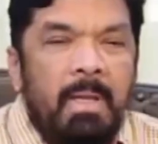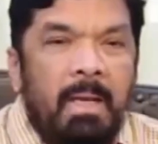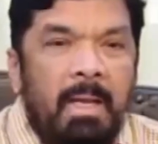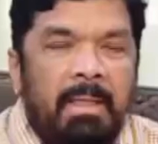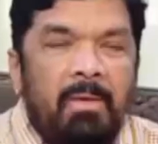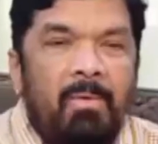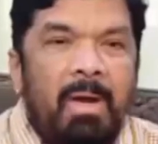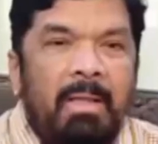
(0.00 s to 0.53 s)

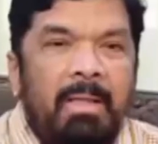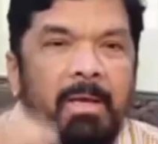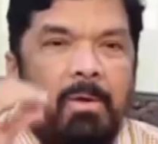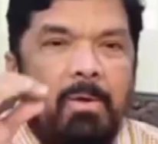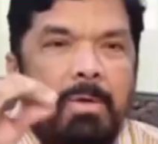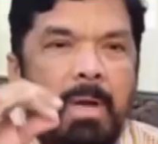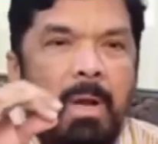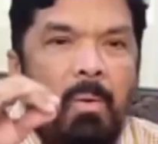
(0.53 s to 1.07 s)
లేకపోతే వాళ్ళ దగ్గర
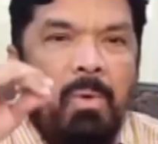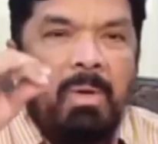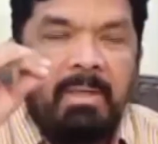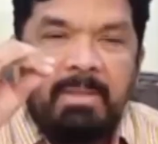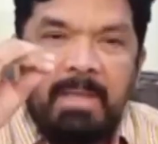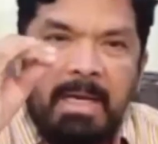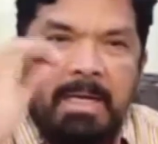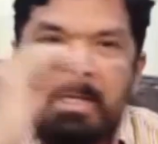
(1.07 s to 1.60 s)
ఉన్న ఒక
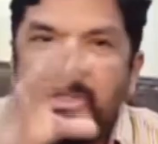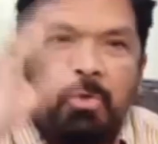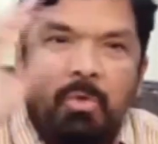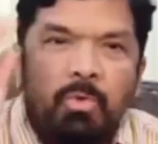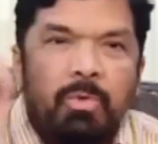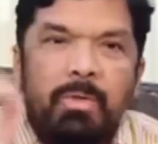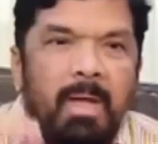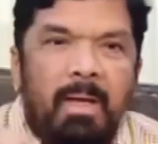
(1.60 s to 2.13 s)
జర్నలిస్ట్
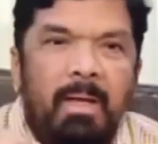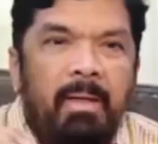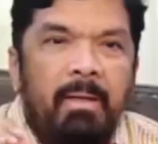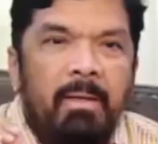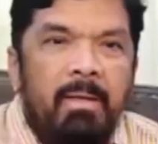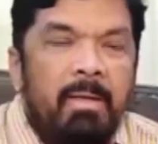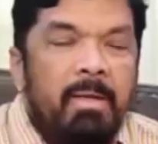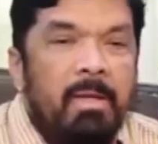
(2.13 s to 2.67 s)
చూసి ఉండాలి
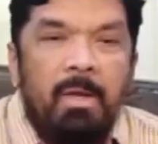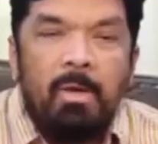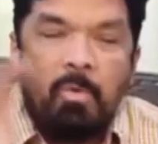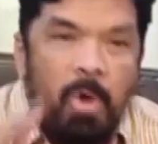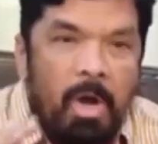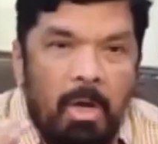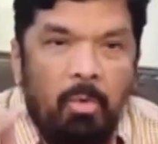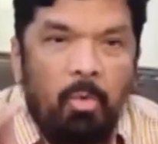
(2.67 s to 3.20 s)

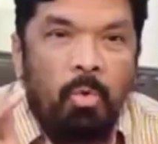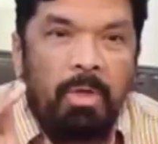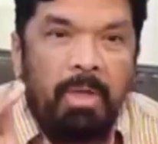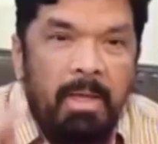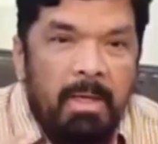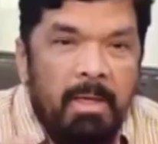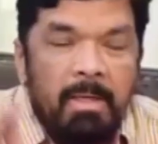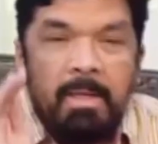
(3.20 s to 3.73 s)
గోడ
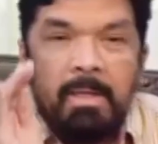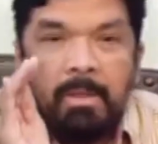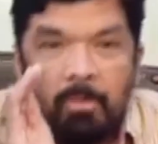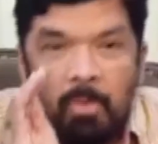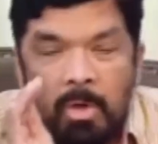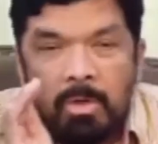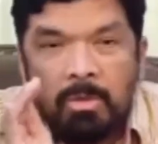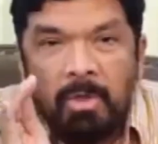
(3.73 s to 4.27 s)
దూకి
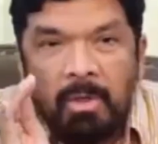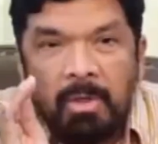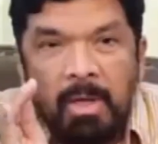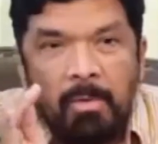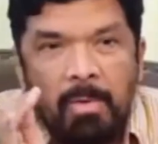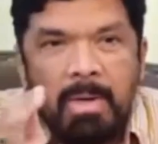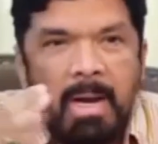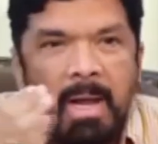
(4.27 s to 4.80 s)
దొంగచాటుగా
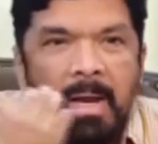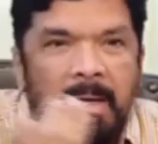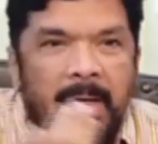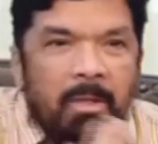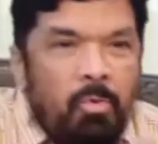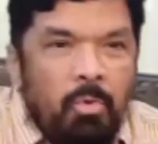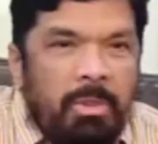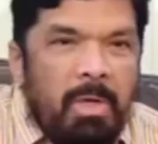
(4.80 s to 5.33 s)
ఎవరన్నా ఇట
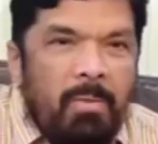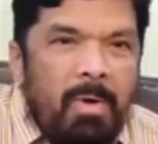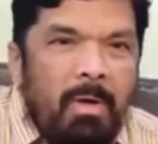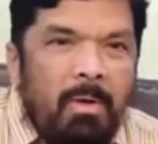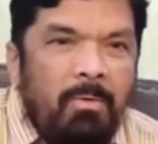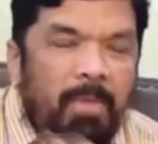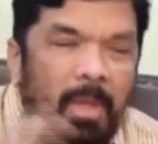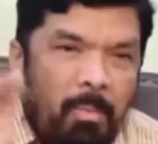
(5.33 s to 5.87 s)

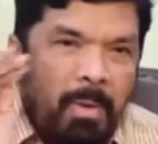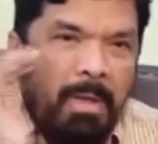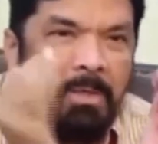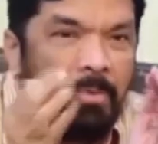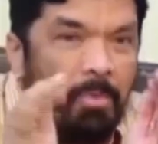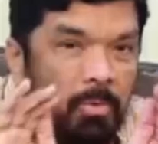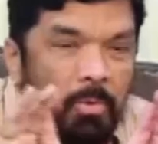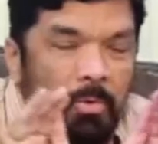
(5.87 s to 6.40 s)
చూసేవాళ్ళు తలుపులు
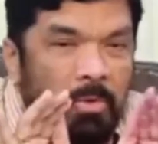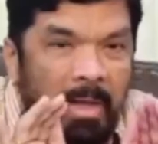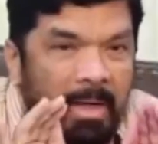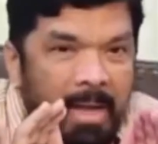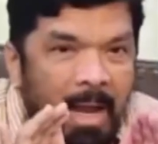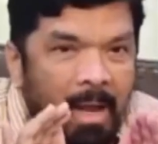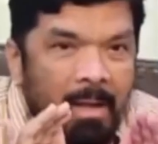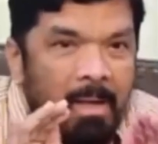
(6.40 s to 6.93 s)
వేసుకుని
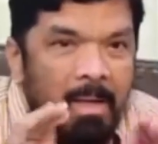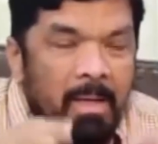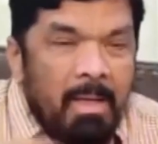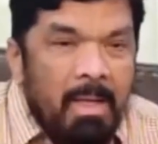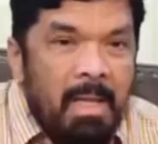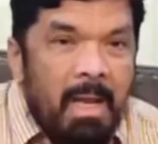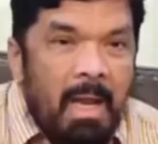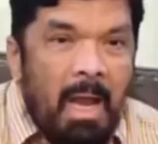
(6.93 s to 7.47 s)
చూస్తారుగా
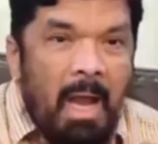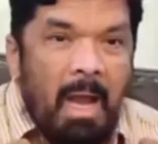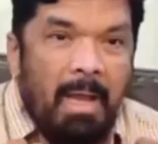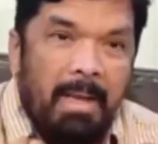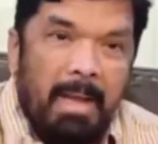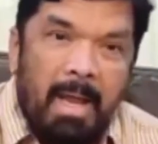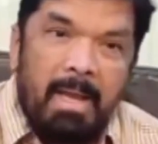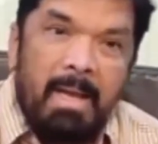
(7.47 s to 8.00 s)

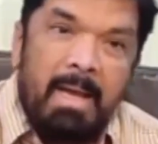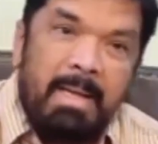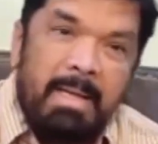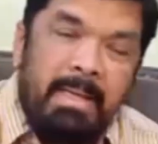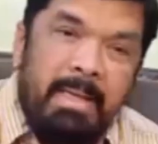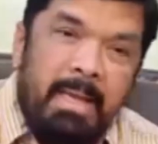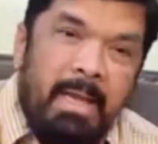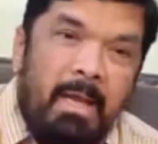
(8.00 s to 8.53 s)
అయినా కానీ
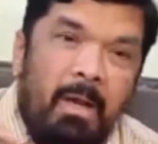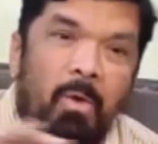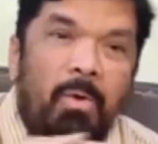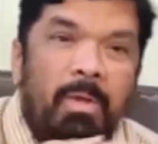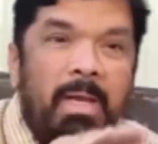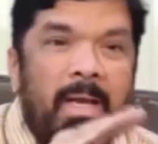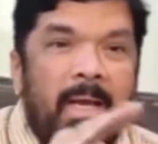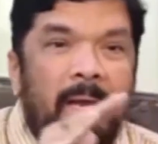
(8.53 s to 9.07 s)
ఈగలో
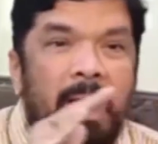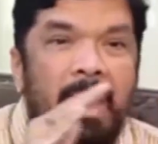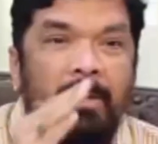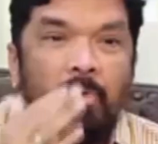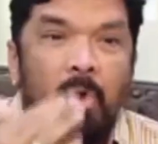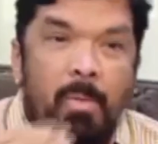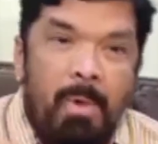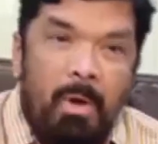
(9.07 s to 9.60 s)
ఈగగా
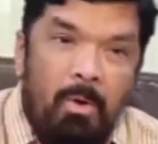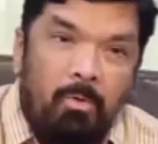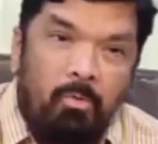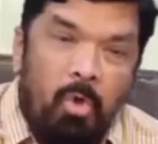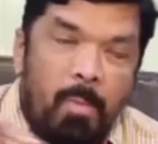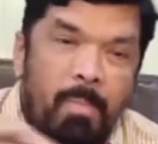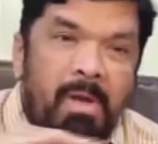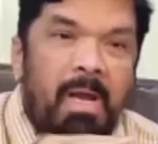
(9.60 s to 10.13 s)
దోమలో
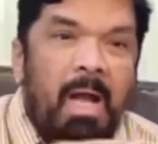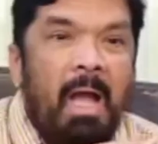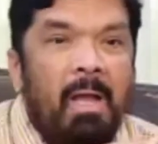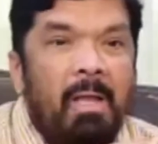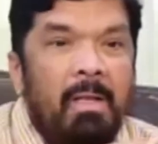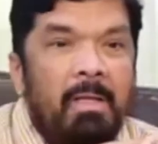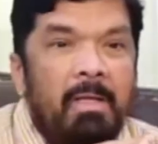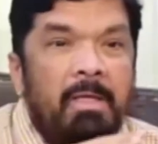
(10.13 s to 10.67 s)
దోమగా
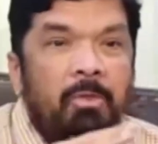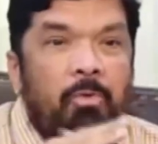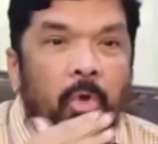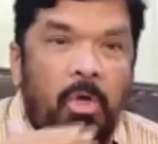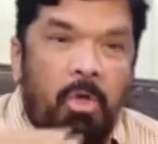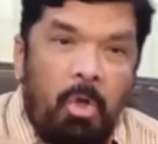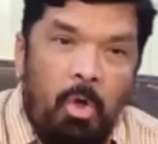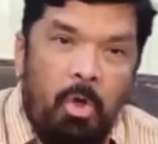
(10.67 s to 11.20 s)

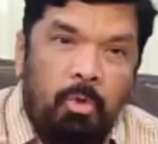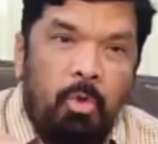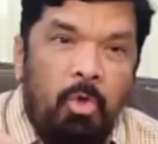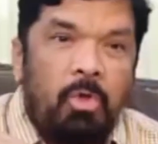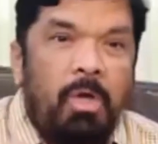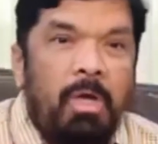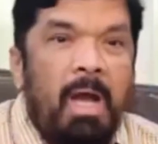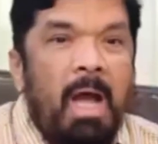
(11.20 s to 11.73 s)
తొక్కలో
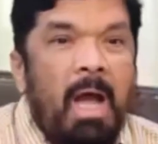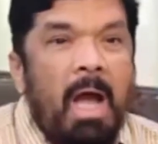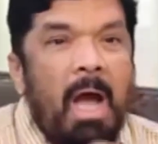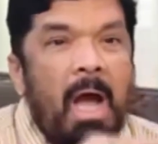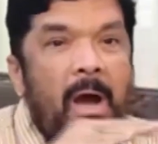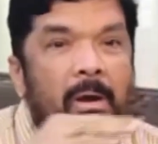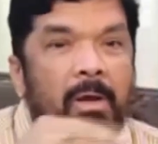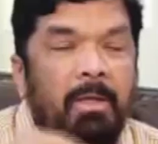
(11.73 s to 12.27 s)
తొక్కగా
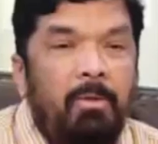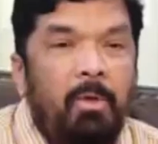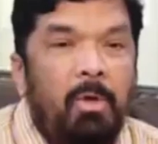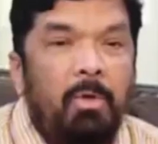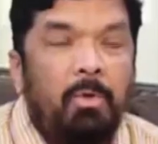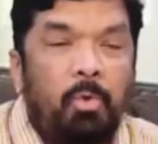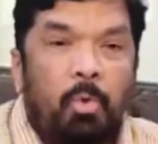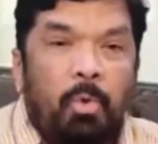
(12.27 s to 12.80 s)
ఆ గదిలో
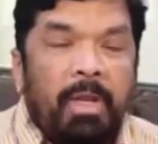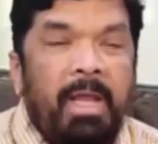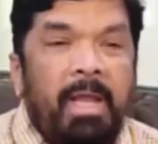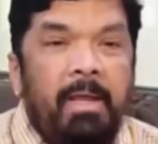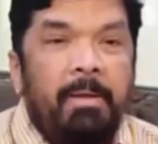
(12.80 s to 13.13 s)
దూరి